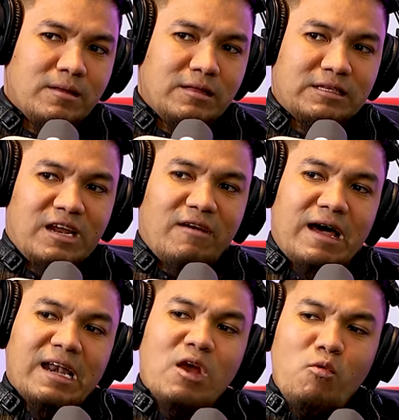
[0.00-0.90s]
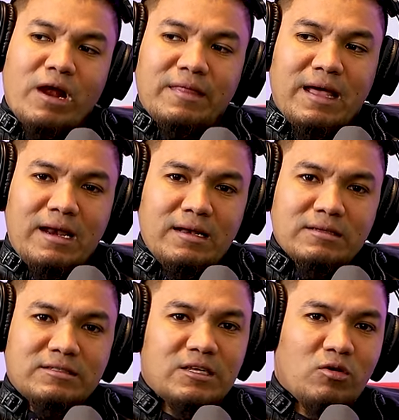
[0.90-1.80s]
de trabajarle a un canal,
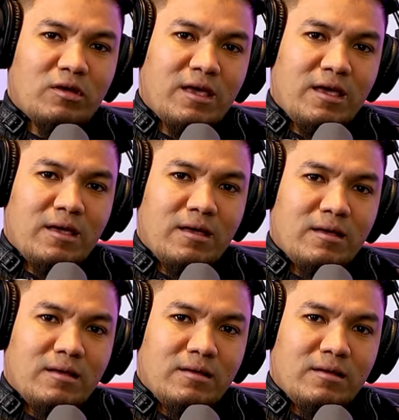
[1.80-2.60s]
sino que